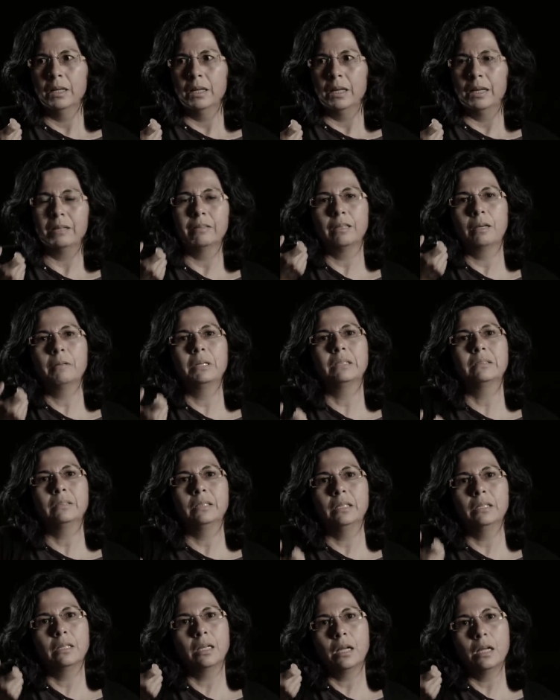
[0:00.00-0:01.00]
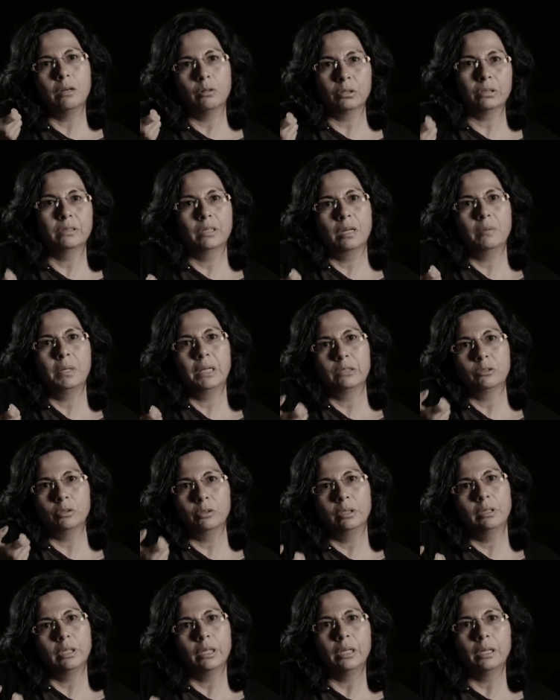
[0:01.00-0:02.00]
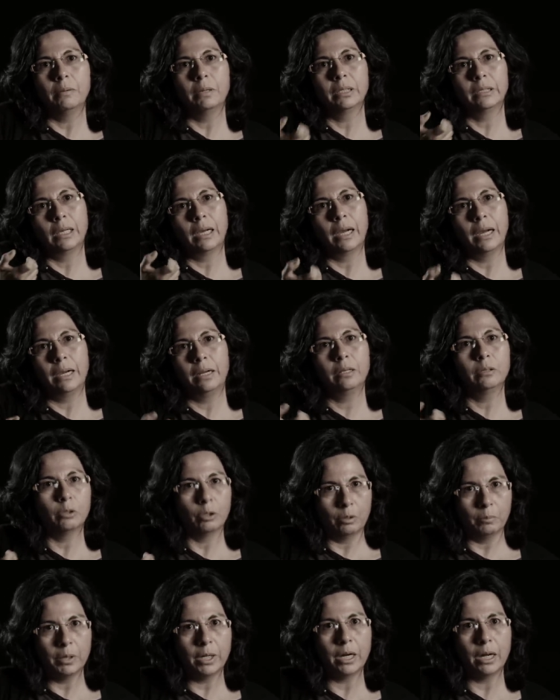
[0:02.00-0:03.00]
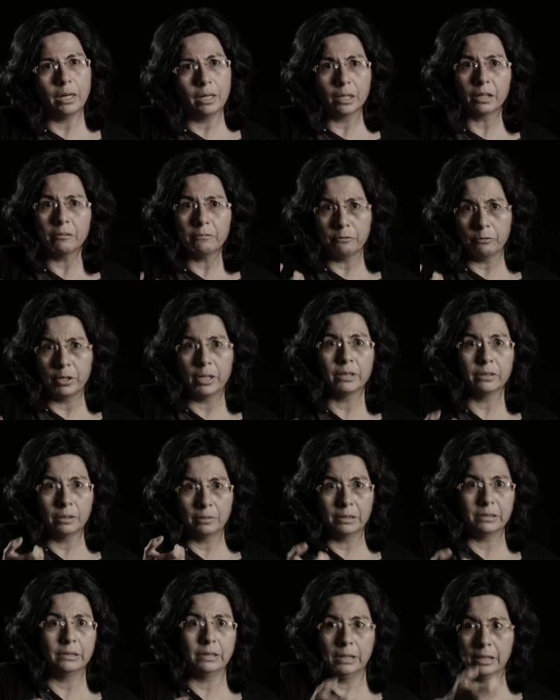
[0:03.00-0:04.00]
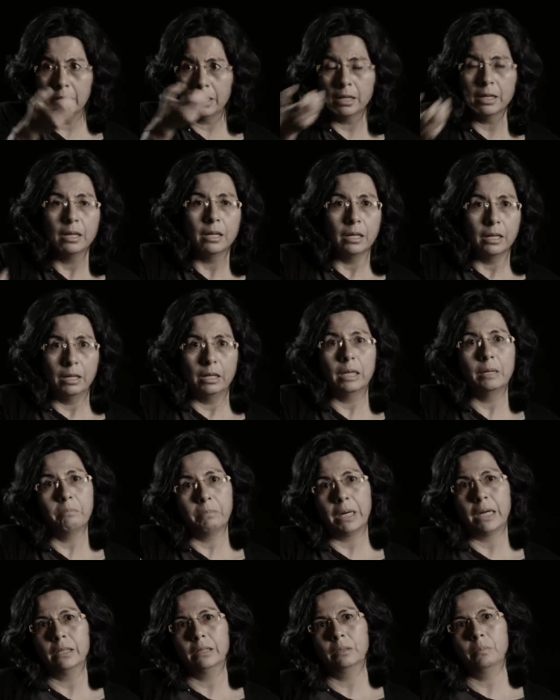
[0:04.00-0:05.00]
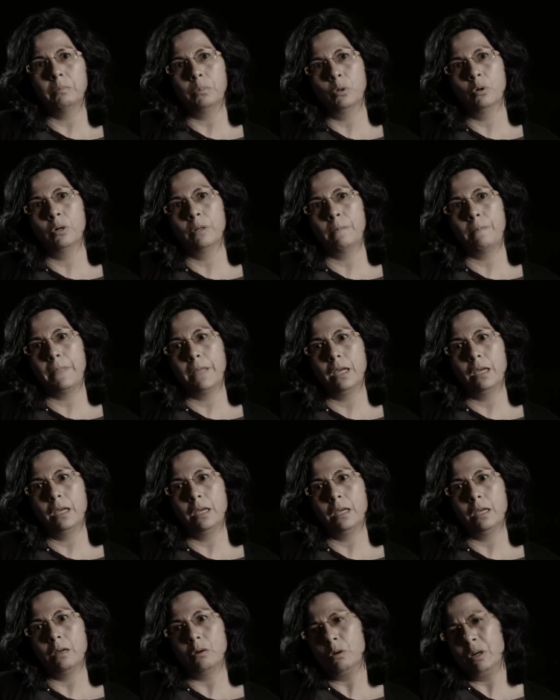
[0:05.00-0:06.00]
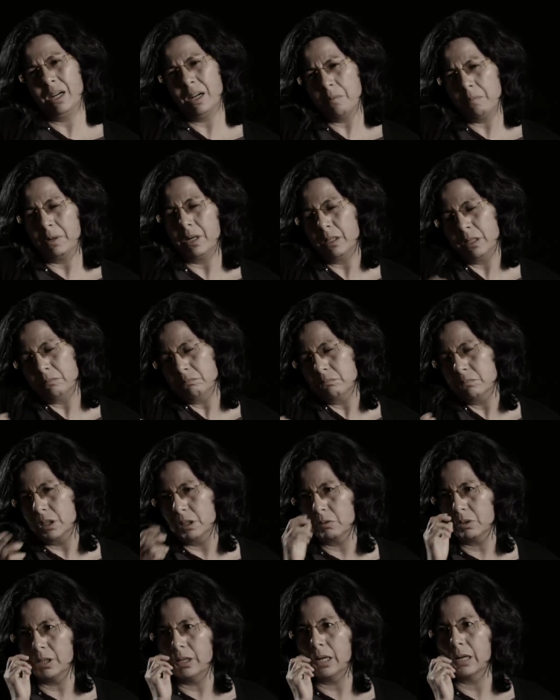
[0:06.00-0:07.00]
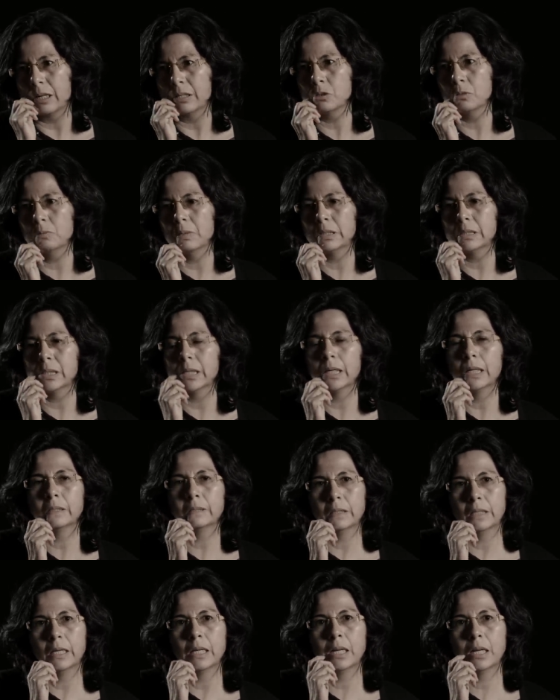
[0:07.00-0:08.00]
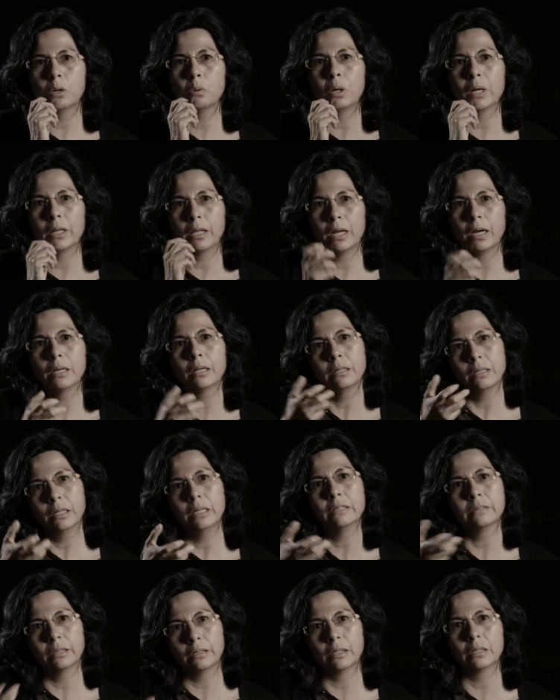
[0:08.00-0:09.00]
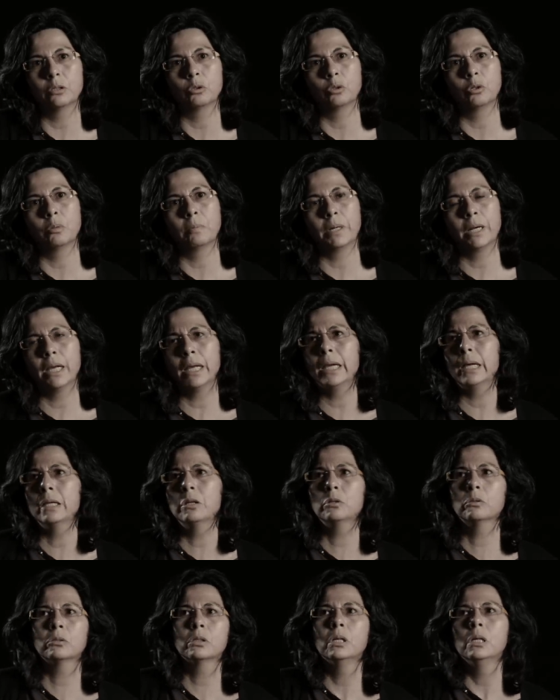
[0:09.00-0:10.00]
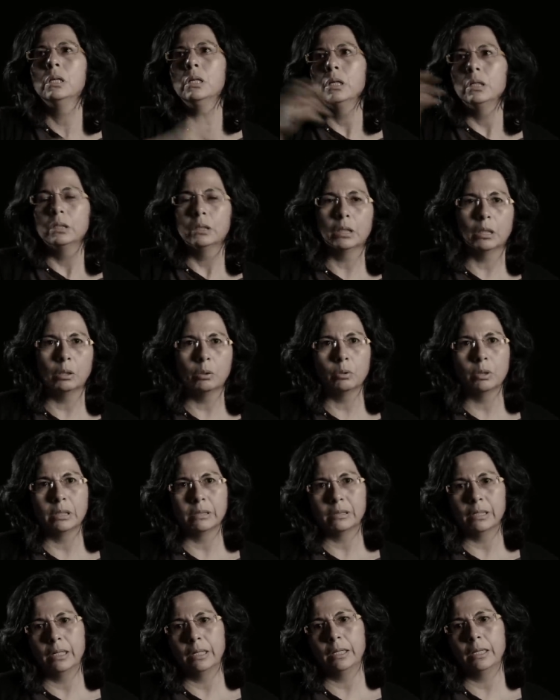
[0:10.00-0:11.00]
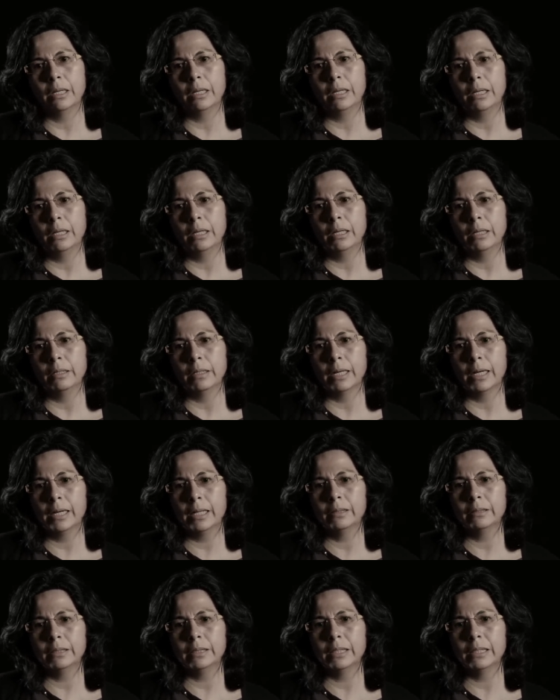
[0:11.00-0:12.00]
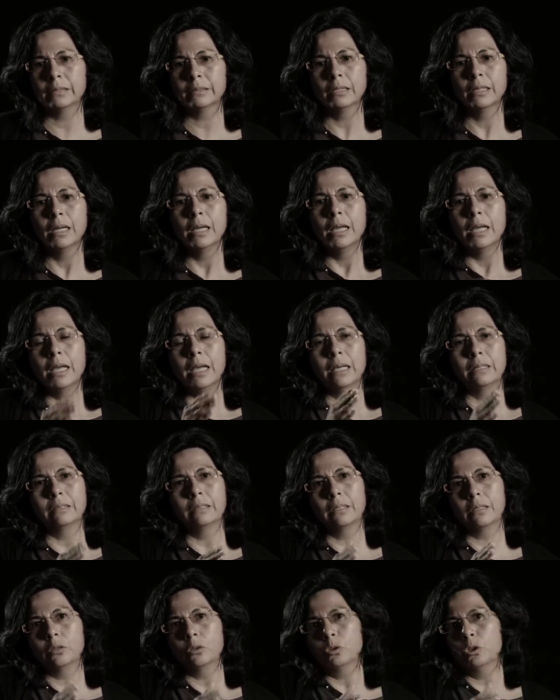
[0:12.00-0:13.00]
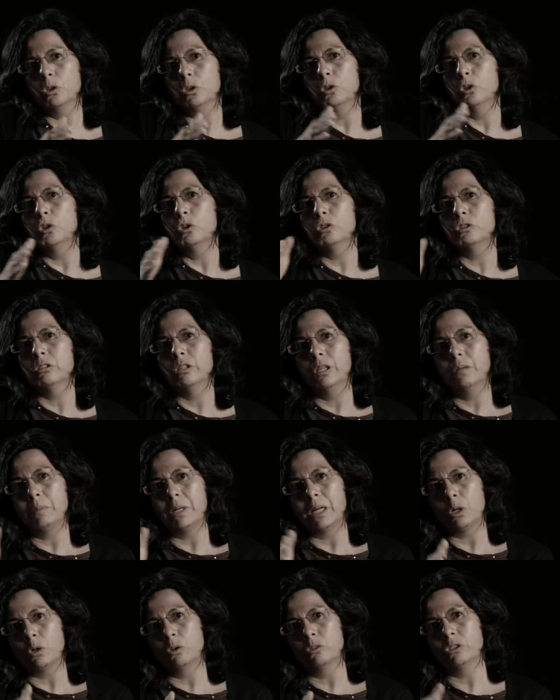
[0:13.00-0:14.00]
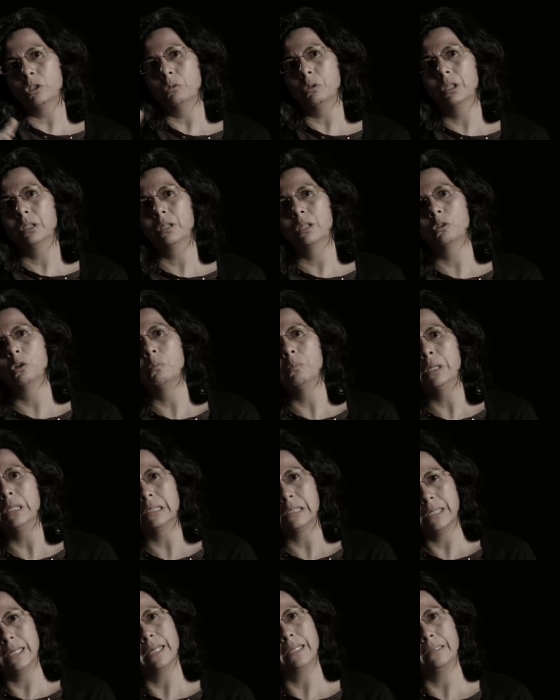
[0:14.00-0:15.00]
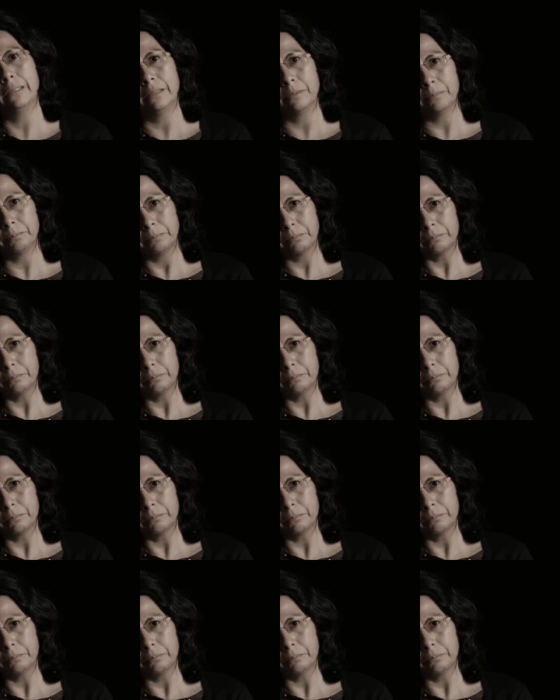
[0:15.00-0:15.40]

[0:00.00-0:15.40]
establecida lo que se llama la zona intangible de y Toramanane, que fue establecida en parte por, eh, o en gran parte, creo que la razón básica es, resguardar ese territorio para ellos, tienen una serie eh, de garantías. Ese territorio no se demarcó sino hasta el 2007.